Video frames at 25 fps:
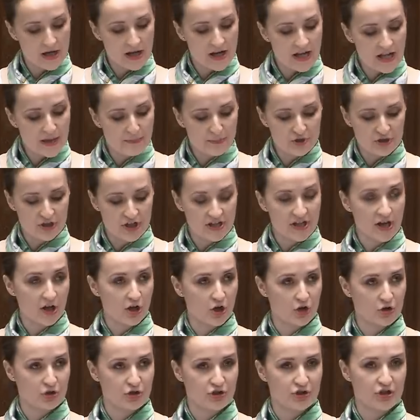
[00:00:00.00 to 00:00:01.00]
Lepszej
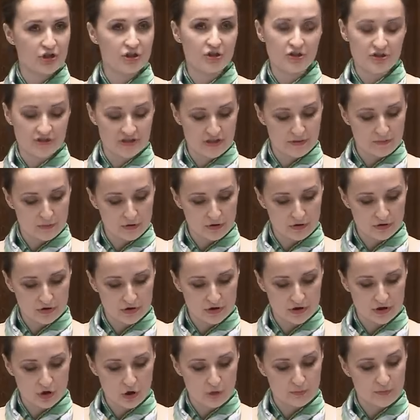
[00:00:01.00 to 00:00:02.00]
jakości i
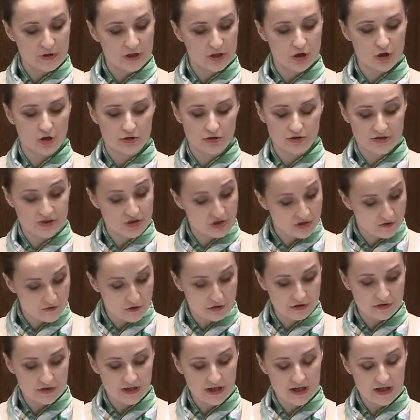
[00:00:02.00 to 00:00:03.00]
dostępności opieki
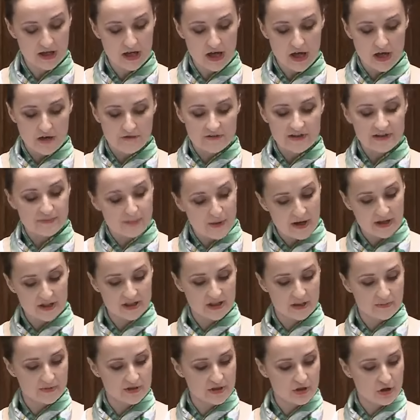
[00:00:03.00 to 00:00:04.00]
zdrowotnej,
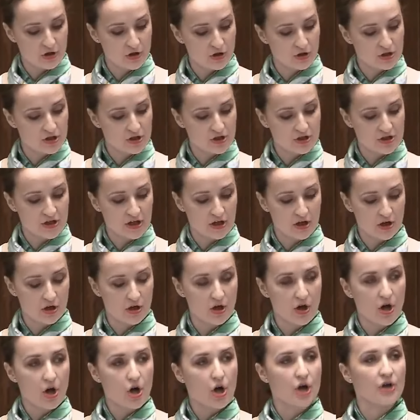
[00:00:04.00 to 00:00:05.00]
wsparcia psychologicznego
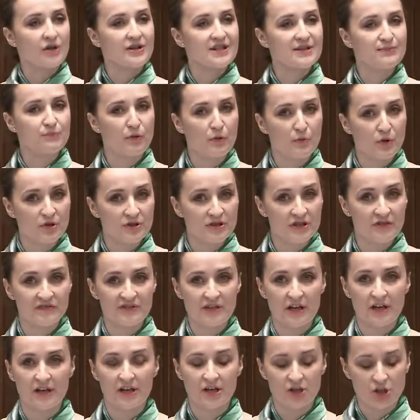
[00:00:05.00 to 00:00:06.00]
oraz pomocy w
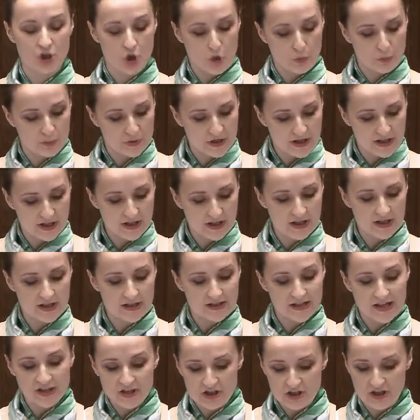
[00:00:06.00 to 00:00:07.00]
zakresie opieki
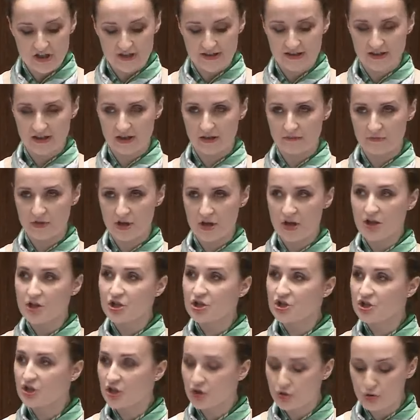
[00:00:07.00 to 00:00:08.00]
nad dzieckiem,
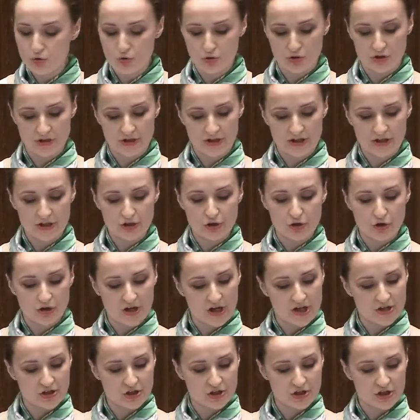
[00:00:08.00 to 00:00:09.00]
szczególnie gdy
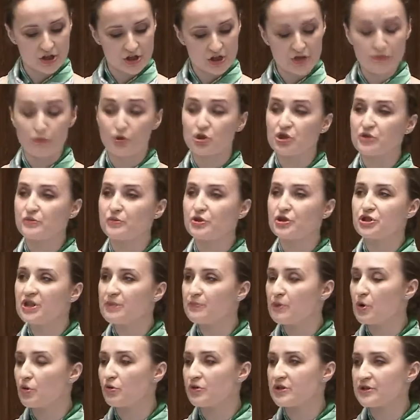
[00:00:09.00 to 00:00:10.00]
okaże się, że może być
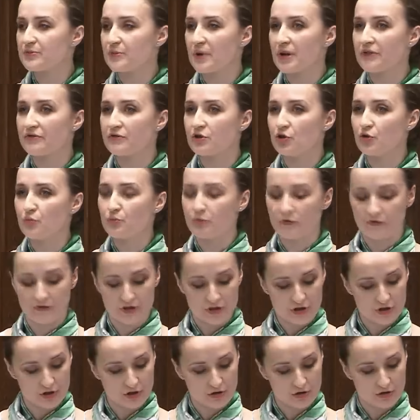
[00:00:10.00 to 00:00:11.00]
niepełnosprawne lub
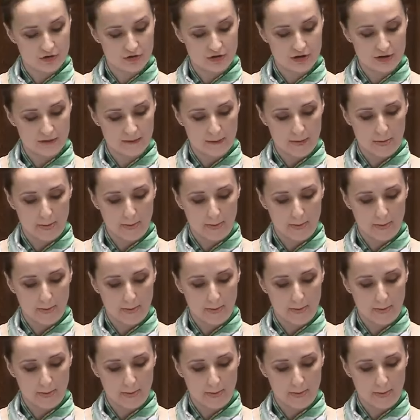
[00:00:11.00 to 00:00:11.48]
poważnie chore.